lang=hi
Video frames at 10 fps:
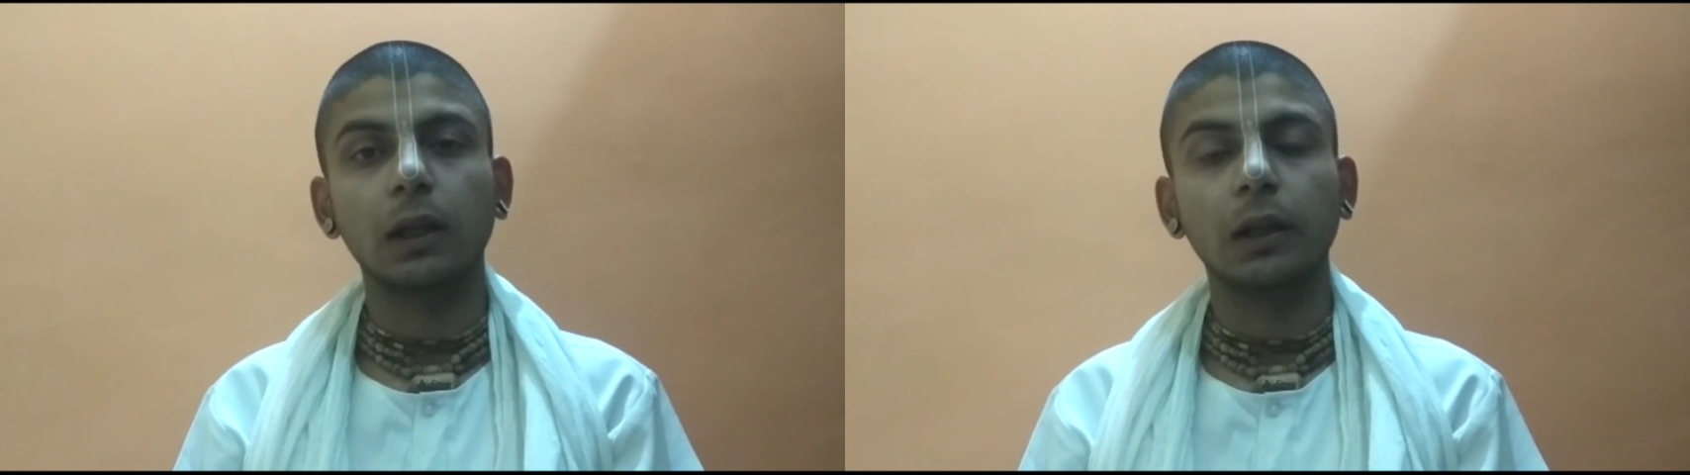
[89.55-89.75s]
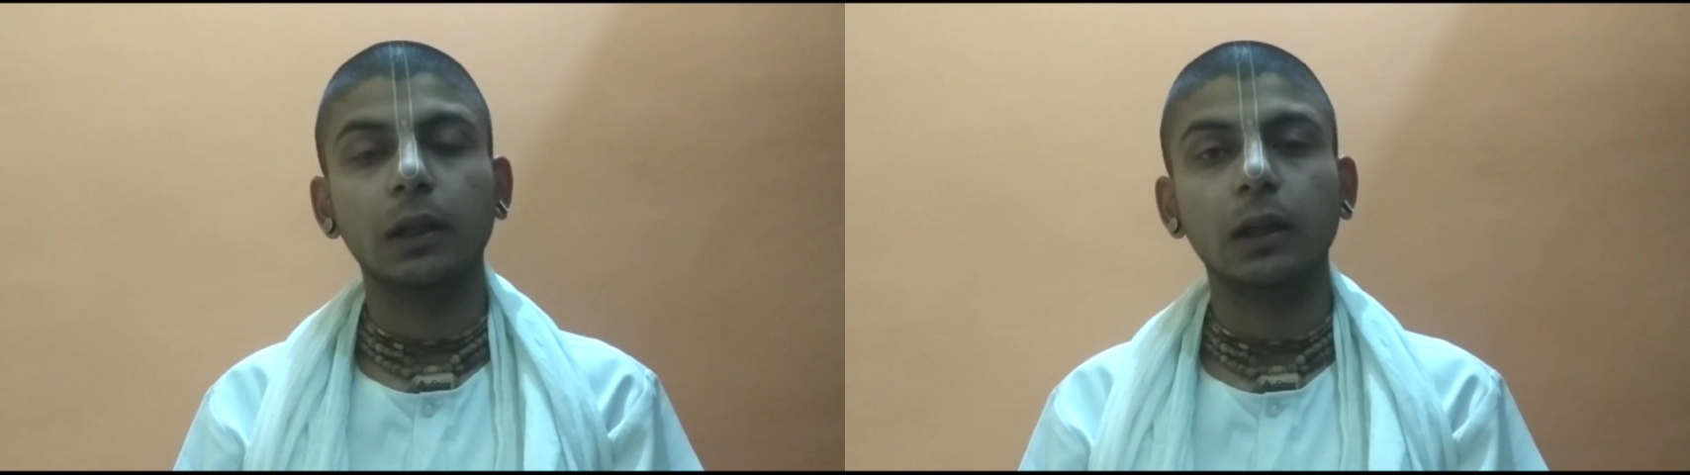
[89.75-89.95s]

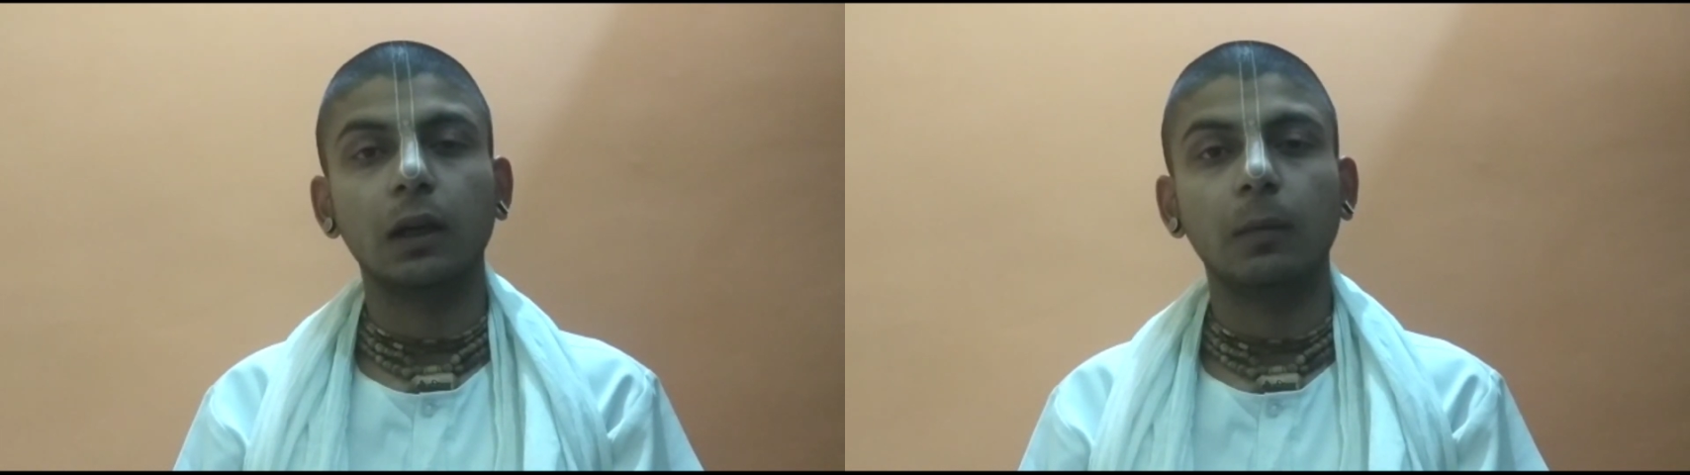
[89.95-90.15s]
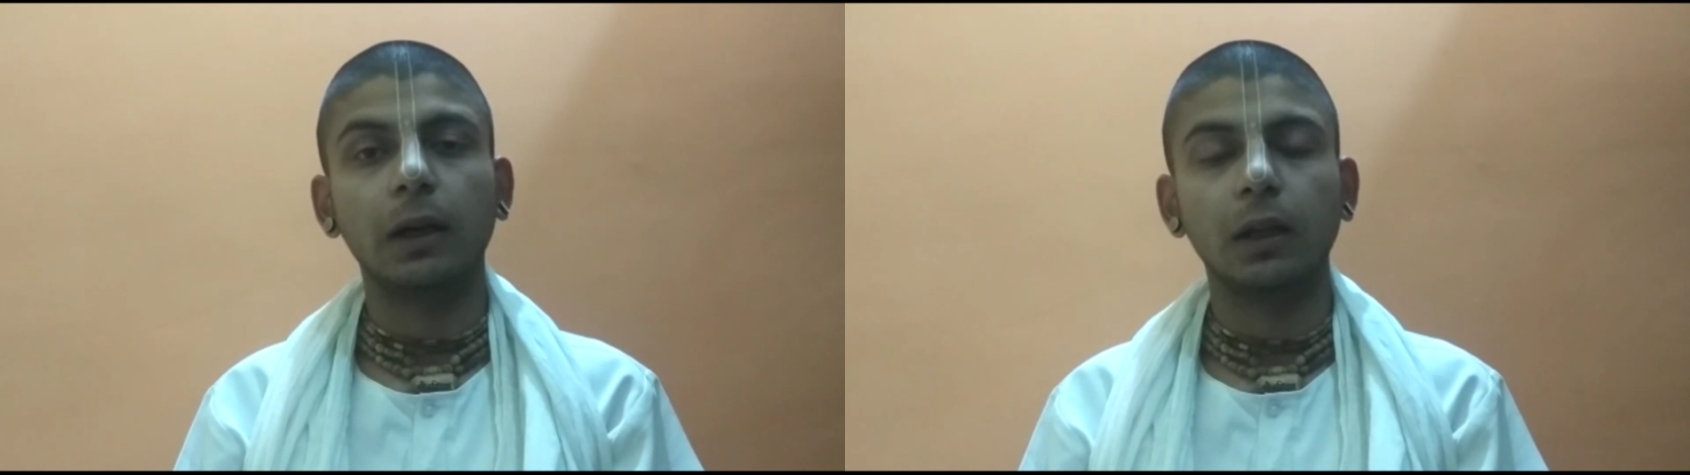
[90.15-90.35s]
के लिए
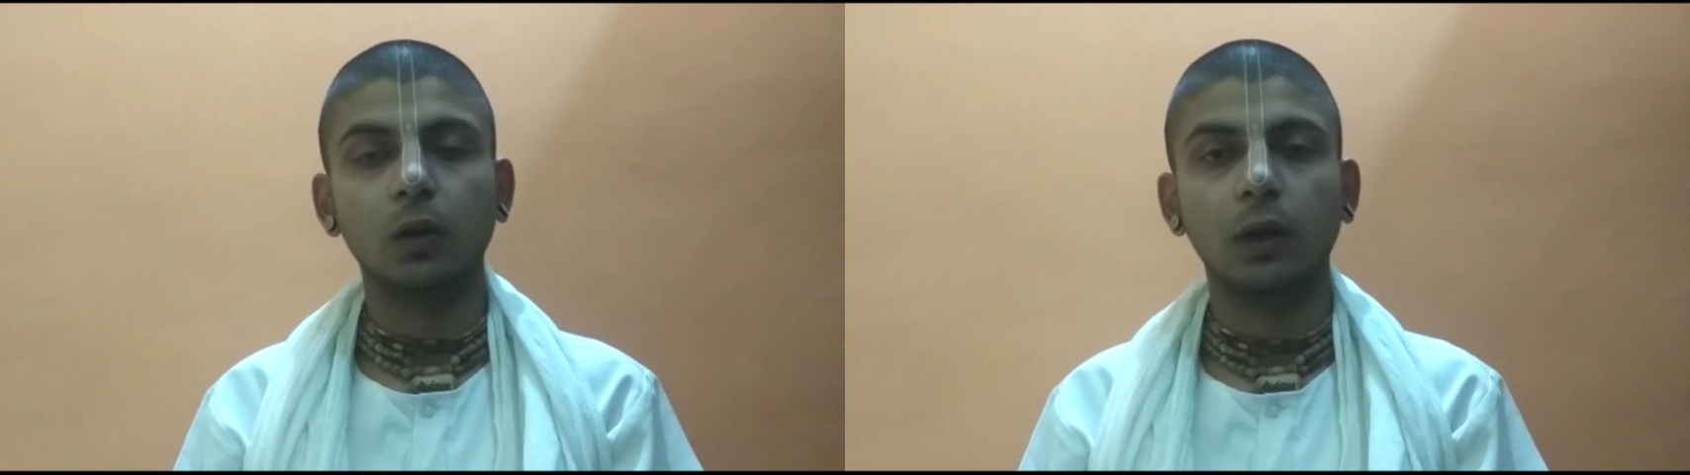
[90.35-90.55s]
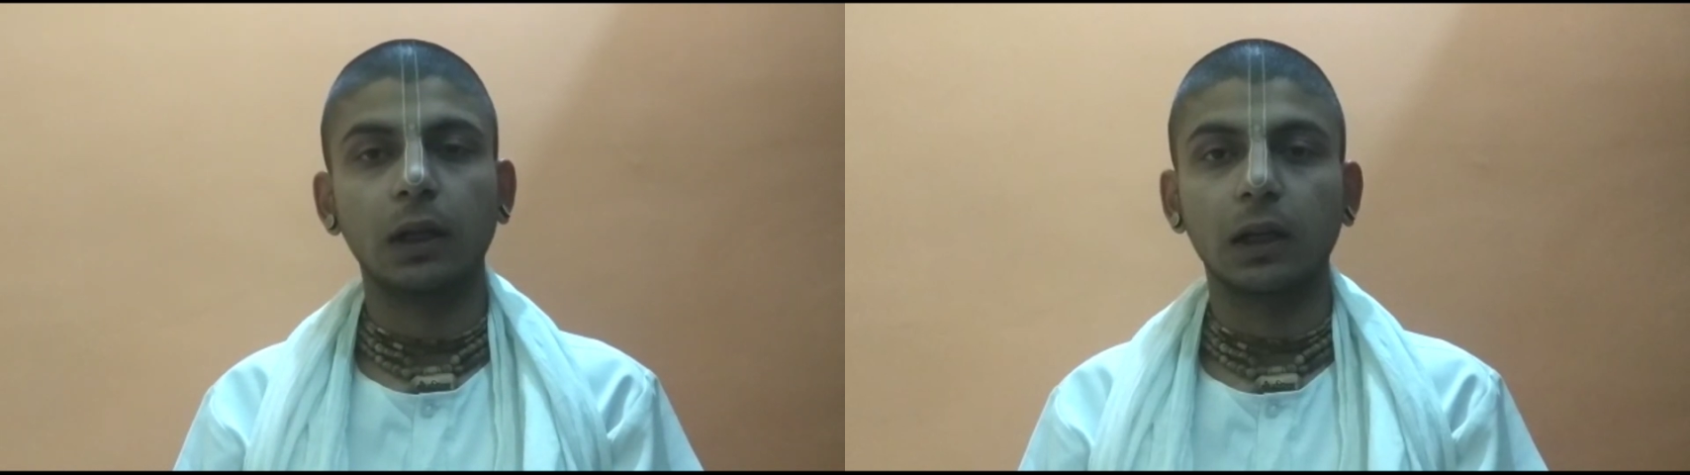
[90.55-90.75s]
हमारे
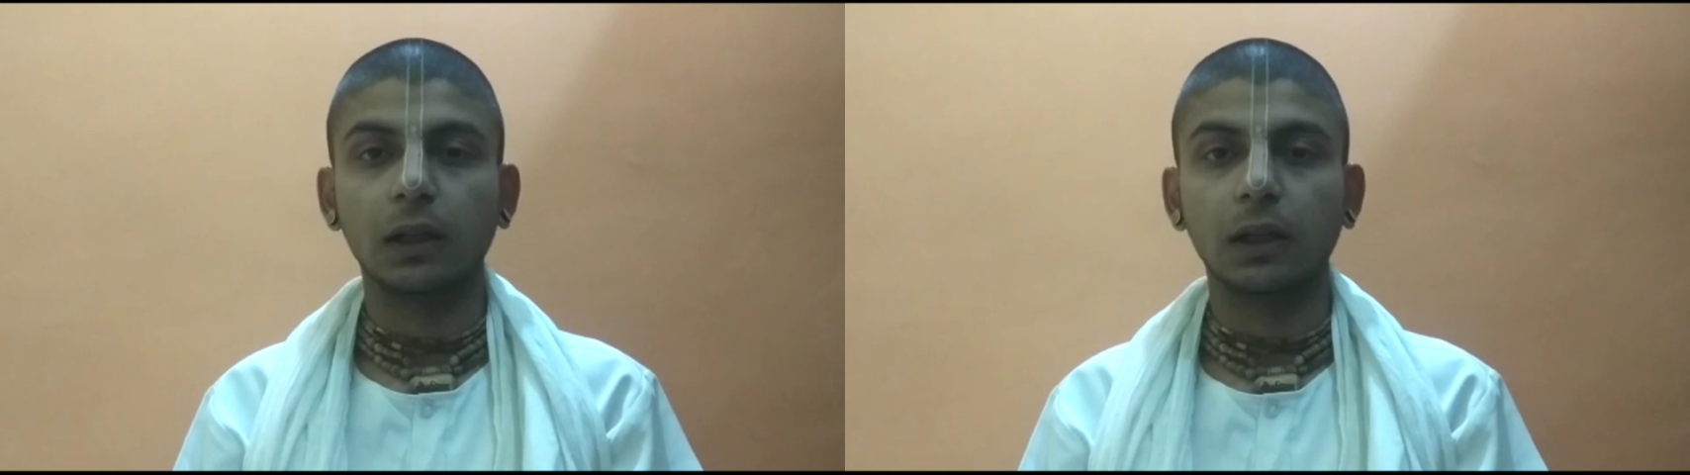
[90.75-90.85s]
द्वारा